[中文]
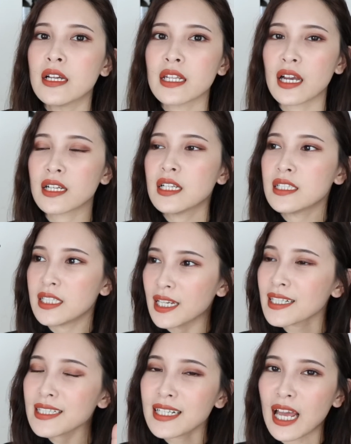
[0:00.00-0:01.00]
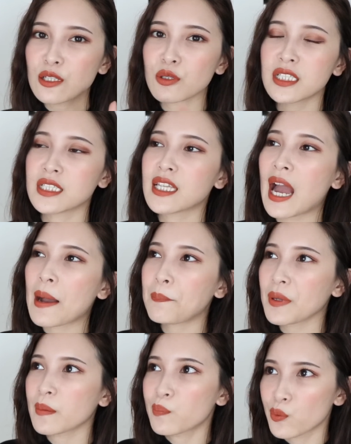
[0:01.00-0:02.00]
那严格来说，其实它
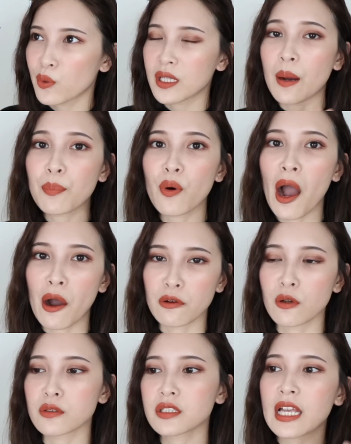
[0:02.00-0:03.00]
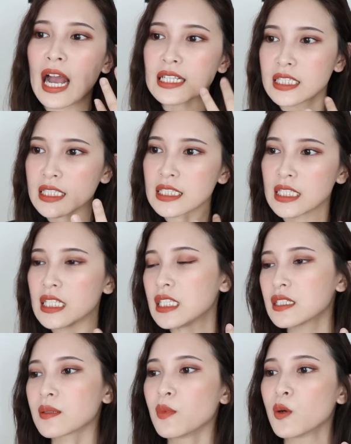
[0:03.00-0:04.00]
并不会到不好用，就是它清洁
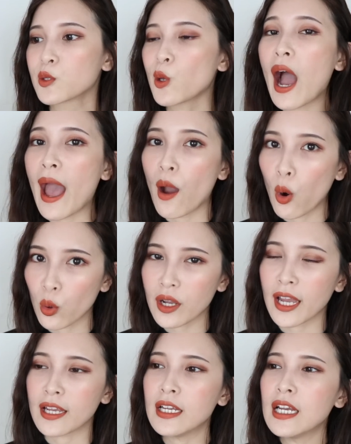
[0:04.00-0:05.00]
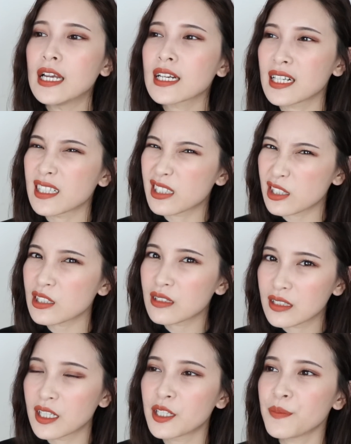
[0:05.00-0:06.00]
力什么都还 OK。可是
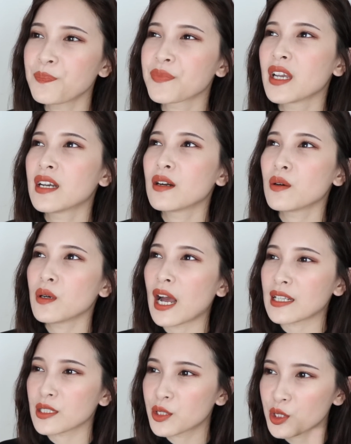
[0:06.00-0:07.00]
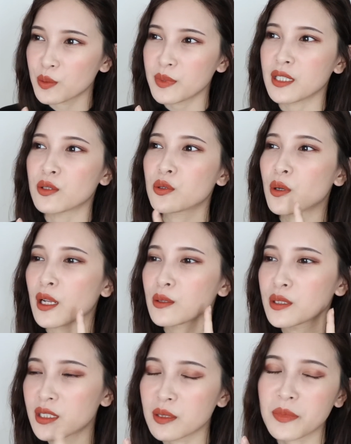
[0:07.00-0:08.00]
呢，它的致命对我来
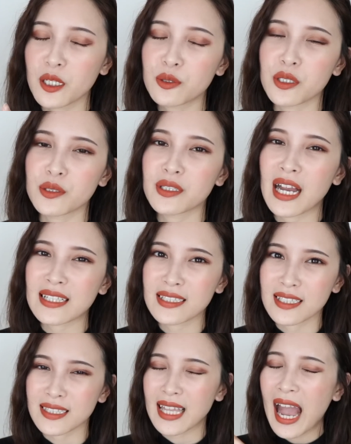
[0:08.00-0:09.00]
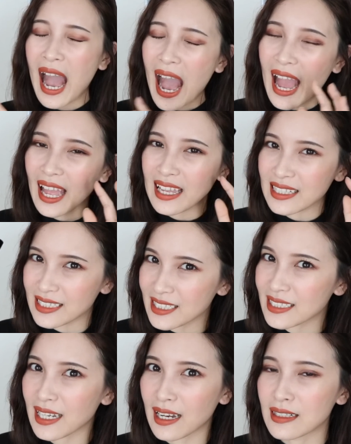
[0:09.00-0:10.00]
说致命的缺点就是它真的太
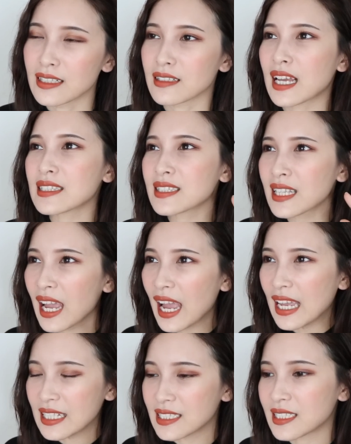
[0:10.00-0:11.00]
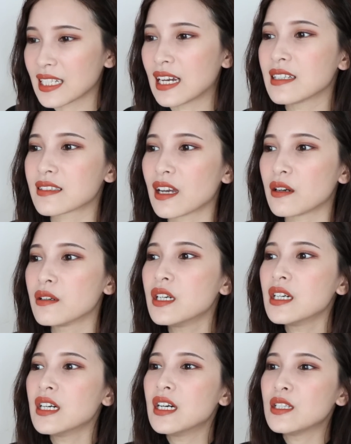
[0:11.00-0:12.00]
香了，它太香了到
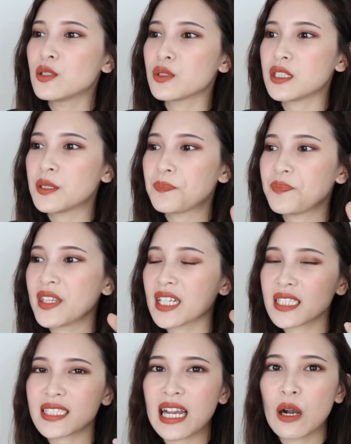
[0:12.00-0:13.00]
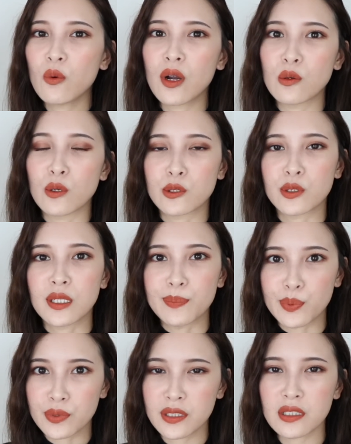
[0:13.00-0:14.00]
就是那个香味，我觉得
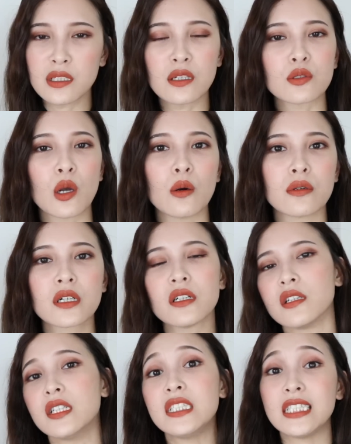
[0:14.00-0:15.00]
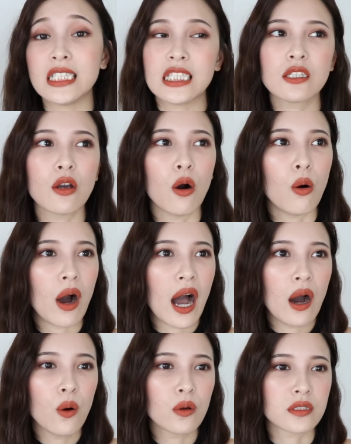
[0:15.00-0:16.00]
不是那种可能精油啊，
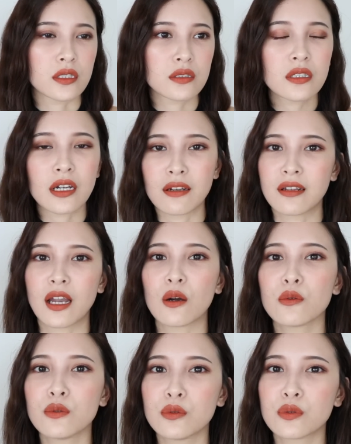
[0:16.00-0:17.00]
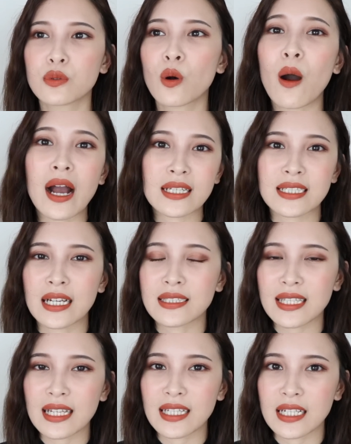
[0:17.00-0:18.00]
或者是很疗愈花香
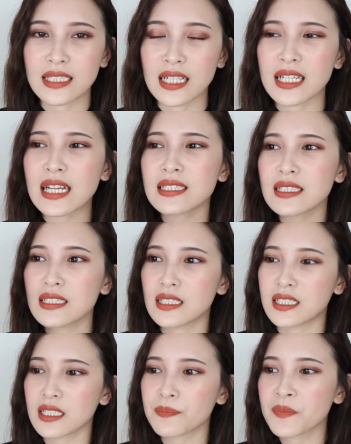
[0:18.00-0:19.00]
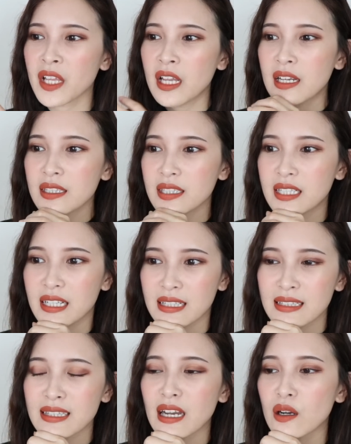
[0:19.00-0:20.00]
淡淡的香气，它是已经
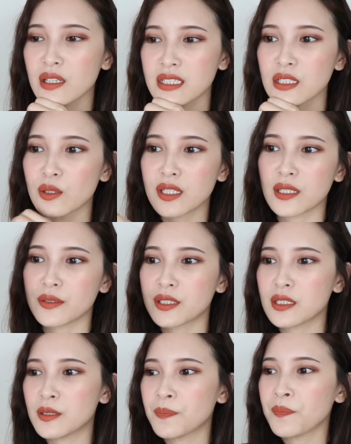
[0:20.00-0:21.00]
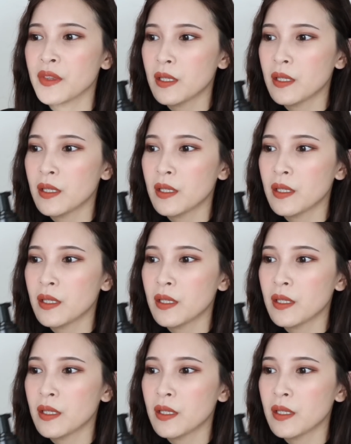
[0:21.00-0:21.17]
甜到已经有点是。